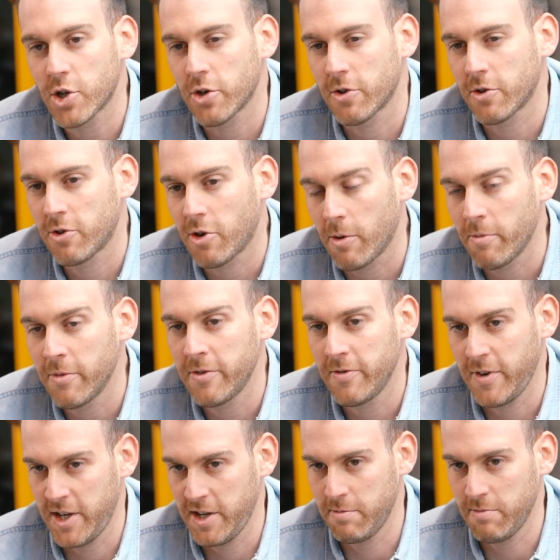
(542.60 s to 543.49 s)
schon kommen,
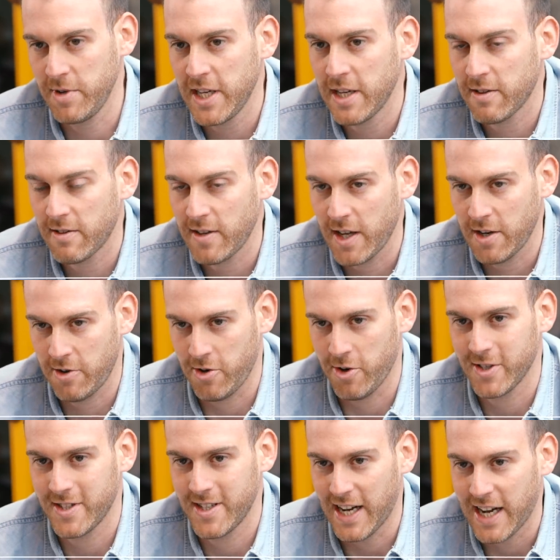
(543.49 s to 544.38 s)
wenn die Milchzähne
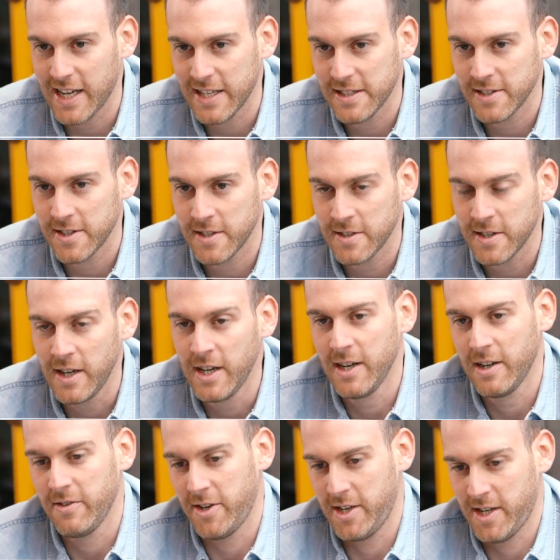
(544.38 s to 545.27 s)
noch da sind.
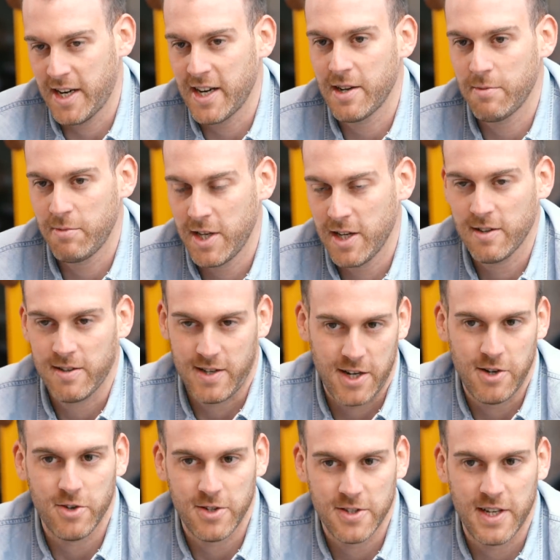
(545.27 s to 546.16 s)
Wenn dann der Milchzahn noch